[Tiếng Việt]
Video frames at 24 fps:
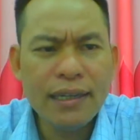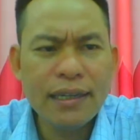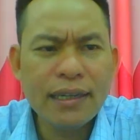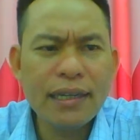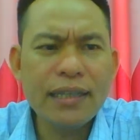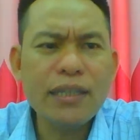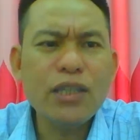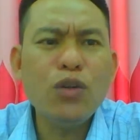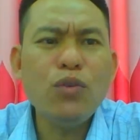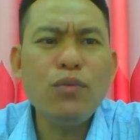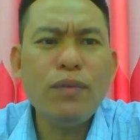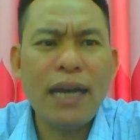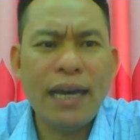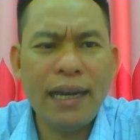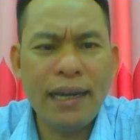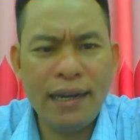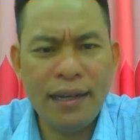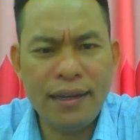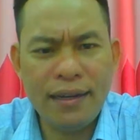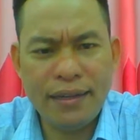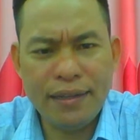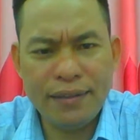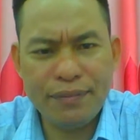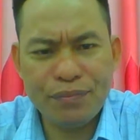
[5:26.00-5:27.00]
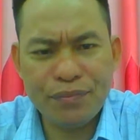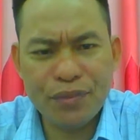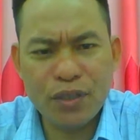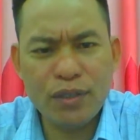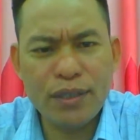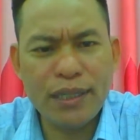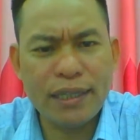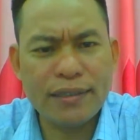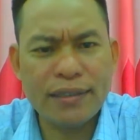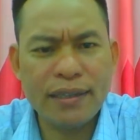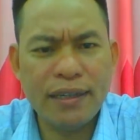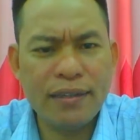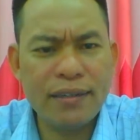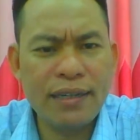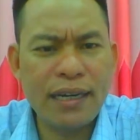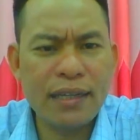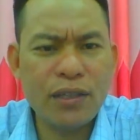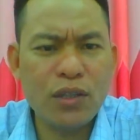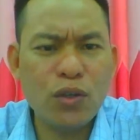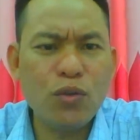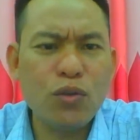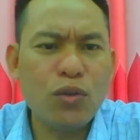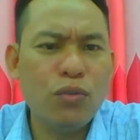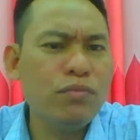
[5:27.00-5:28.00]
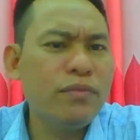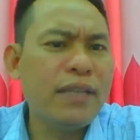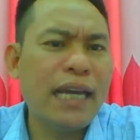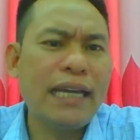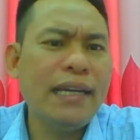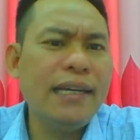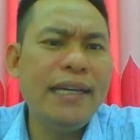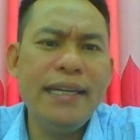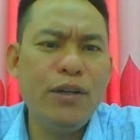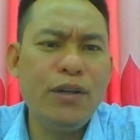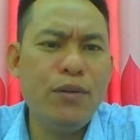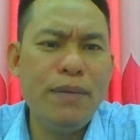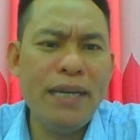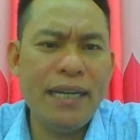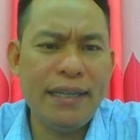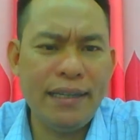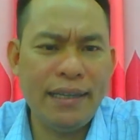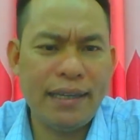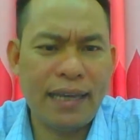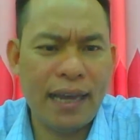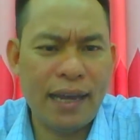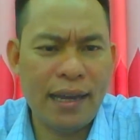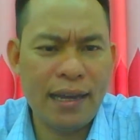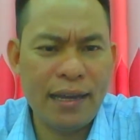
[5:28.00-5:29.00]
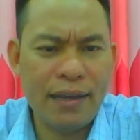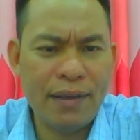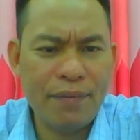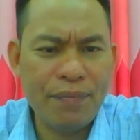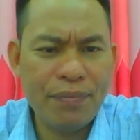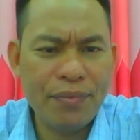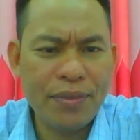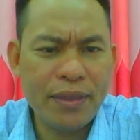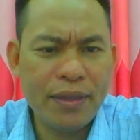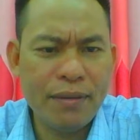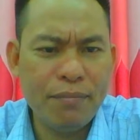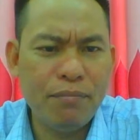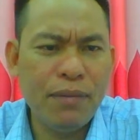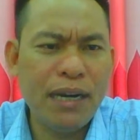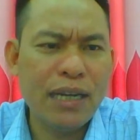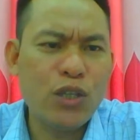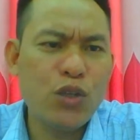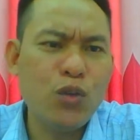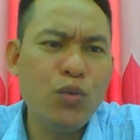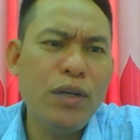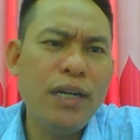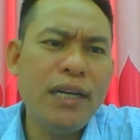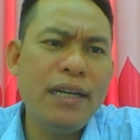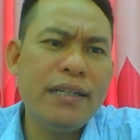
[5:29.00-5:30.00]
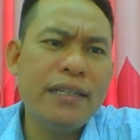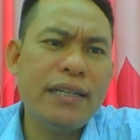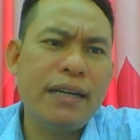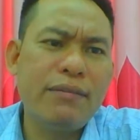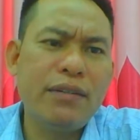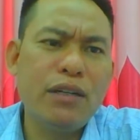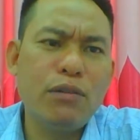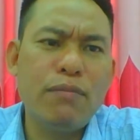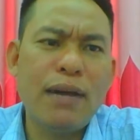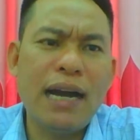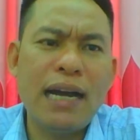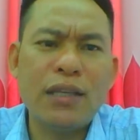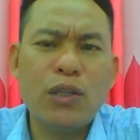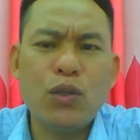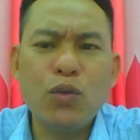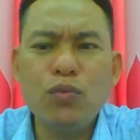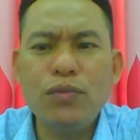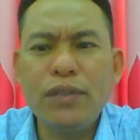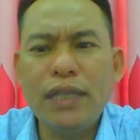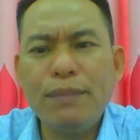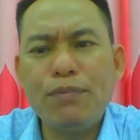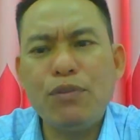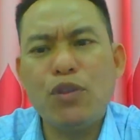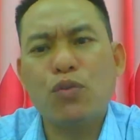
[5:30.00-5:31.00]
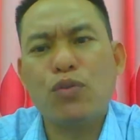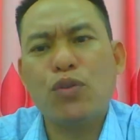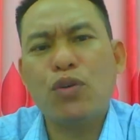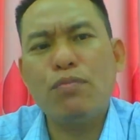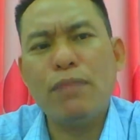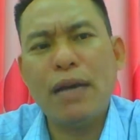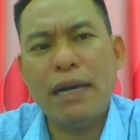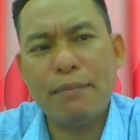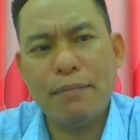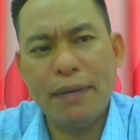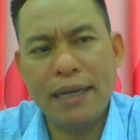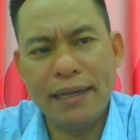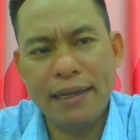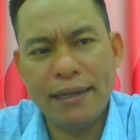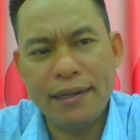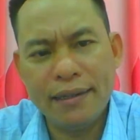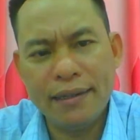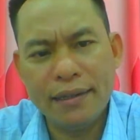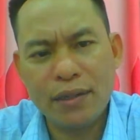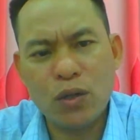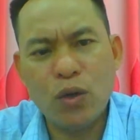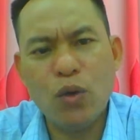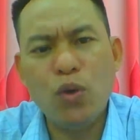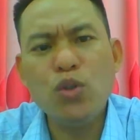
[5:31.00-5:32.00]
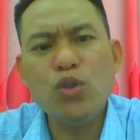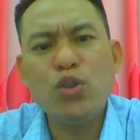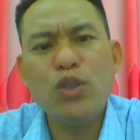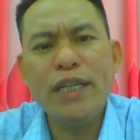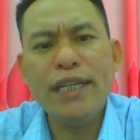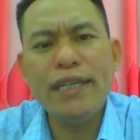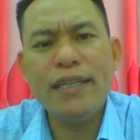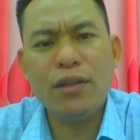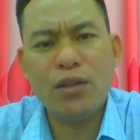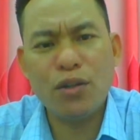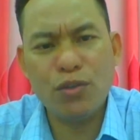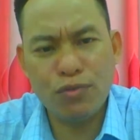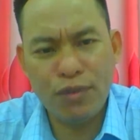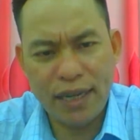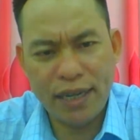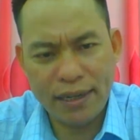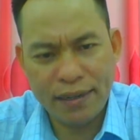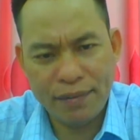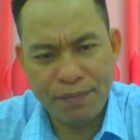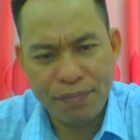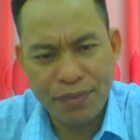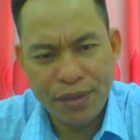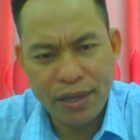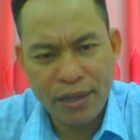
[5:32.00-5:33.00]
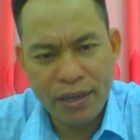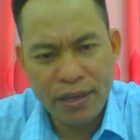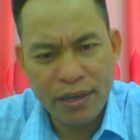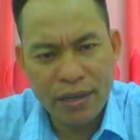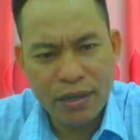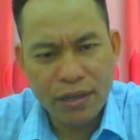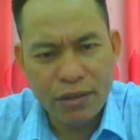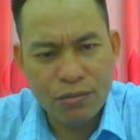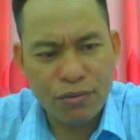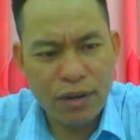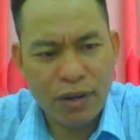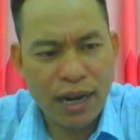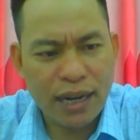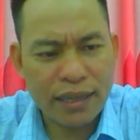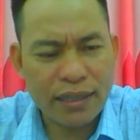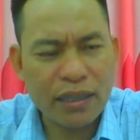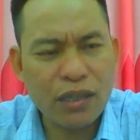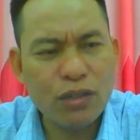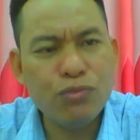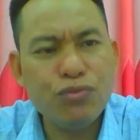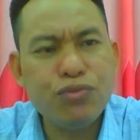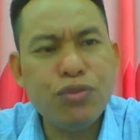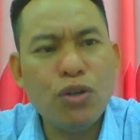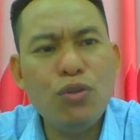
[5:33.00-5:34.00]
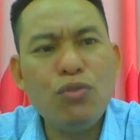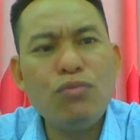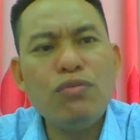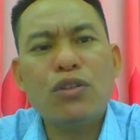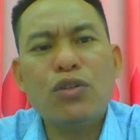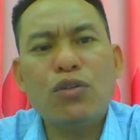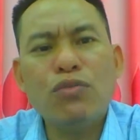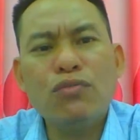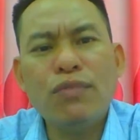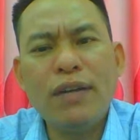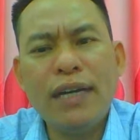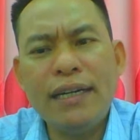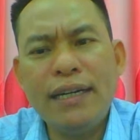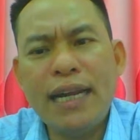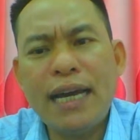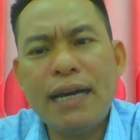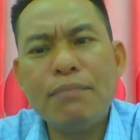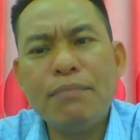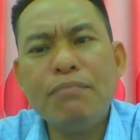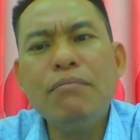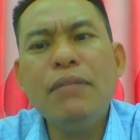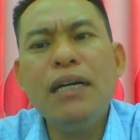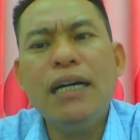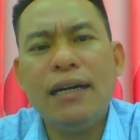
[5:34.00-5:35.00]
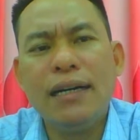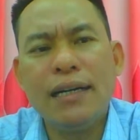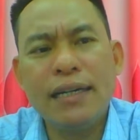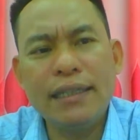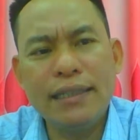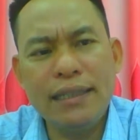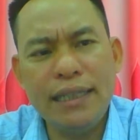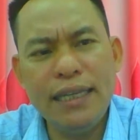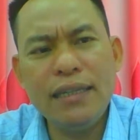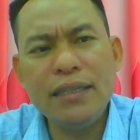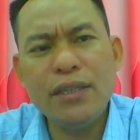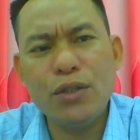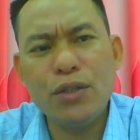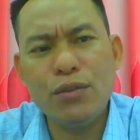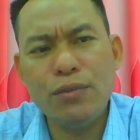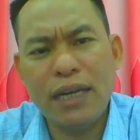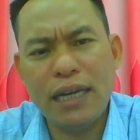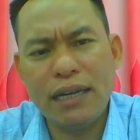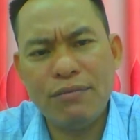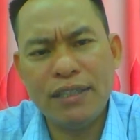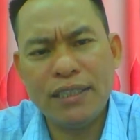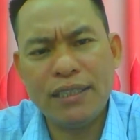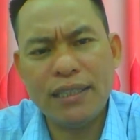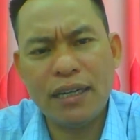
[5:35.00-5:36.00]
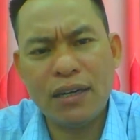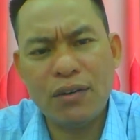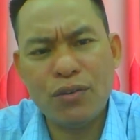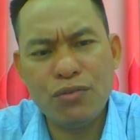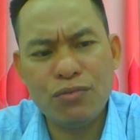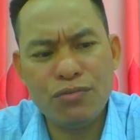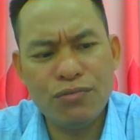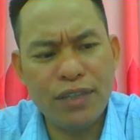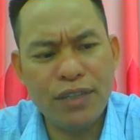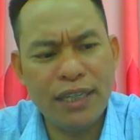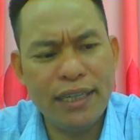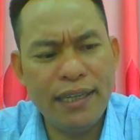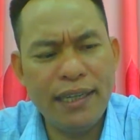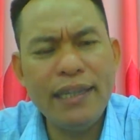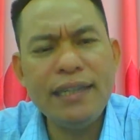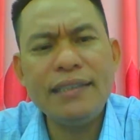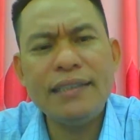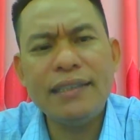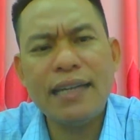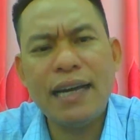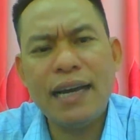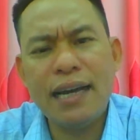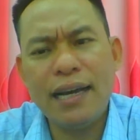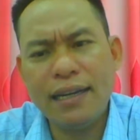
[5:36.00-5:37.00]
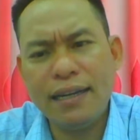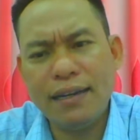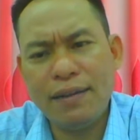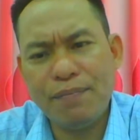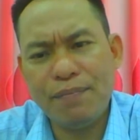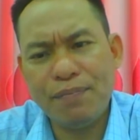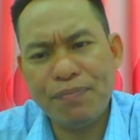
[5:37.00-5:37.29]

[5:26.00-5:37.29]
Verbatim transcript: cái chú này đó nó thật sự ra chú cũng chẳng hiểu biết gì cả mà chú lên cộng đồng mạng chú tiếp tục chú ma mị cổ xí cho con ven và châu phú và con ven đang mượn cái tiếng chú này vì sao vì ít ra đó